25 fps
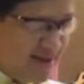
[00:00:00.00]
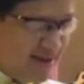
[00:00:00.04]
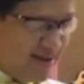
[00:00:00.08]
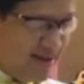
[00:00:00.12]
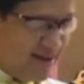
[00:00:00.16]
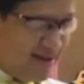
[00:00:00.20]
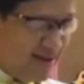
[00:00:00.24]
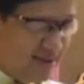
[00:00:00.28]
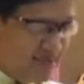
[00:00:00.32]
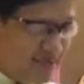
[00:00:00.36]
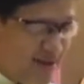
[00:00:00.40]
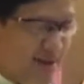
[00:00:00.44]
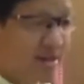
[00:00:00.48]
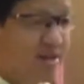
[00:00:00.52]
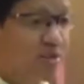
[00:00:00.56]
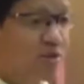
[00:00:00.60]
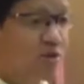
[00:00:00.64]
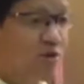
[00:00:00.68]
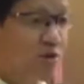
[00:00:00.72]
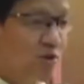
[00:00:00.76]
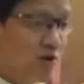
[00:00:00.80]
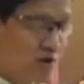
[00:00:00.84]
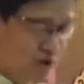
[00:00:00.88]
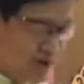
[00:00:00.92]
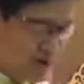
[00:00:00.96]
Mga
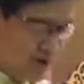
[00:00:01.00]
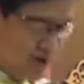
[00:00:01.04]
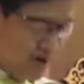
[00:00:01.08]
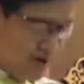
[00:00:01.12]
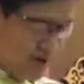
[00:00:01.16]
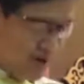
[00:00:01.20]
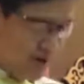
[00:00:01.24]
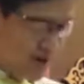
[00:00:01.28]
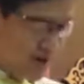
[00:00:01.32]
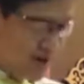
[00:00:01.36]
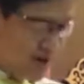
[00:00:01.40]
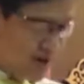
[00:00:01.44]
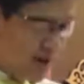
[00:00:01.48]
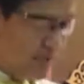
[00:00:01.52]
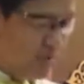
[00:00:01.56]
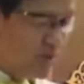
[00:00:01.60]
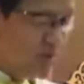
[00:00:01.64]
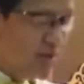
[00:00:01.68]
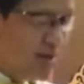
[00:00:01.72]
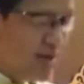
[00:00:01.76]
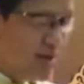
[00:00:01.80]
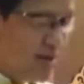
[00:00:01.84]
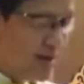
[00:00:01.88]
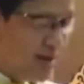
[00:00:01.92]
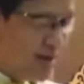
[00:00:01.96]
igsoon, kamo
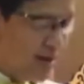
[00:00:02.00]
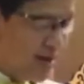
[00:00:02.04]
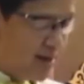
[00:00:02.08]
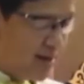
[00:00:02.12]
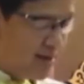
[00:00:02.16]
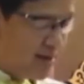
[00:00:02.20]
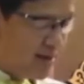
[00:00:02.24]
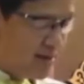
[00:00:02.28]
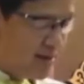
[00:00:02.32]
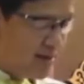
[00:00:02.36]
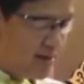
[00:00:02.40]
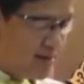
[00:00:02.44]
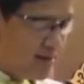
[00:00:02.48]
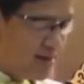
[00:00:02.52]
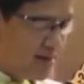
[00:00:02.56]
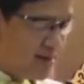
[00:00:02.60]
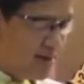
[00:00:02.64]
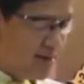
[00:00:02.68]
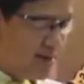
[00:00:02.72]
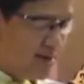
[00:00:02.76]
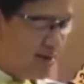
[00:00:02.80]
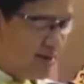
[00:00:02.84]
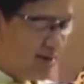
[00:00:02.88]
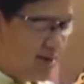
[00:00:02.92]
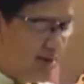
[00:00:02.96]
diha
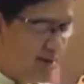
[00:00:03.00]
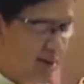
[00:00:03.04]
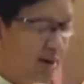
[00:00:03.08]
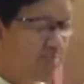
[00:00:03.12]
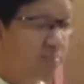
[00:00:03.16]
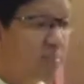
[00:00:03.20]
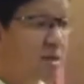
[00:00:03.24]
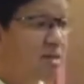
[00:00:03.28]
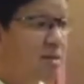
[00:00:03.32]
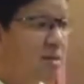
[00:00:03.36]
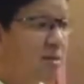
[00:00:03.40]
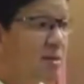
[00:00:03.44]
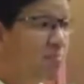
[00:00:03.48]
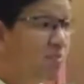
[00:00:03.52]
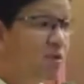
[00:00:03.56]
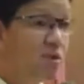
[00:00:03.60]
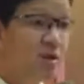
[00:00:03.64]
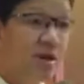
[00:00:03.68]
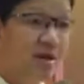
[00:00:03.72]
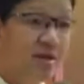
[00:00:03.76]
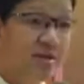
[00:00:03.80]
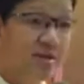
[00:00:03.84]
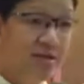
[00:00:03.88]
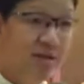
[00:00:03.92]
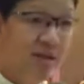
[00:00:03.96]
nabasab mo'y
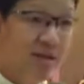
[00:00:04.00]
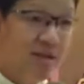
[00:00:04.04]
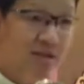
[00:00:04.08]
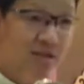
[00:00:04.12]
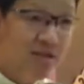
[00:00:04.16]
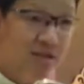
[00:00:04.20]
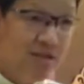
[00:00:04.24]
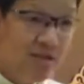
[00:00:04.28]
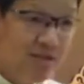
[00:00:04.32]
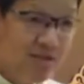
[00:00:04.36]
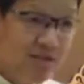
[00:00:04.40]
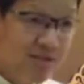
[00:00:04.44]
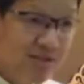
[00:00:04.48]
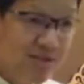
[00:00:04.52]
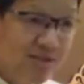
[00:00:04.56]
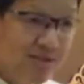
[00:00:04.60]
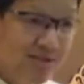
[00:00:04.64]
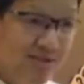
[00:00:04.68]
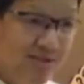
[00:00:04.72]
arthritis.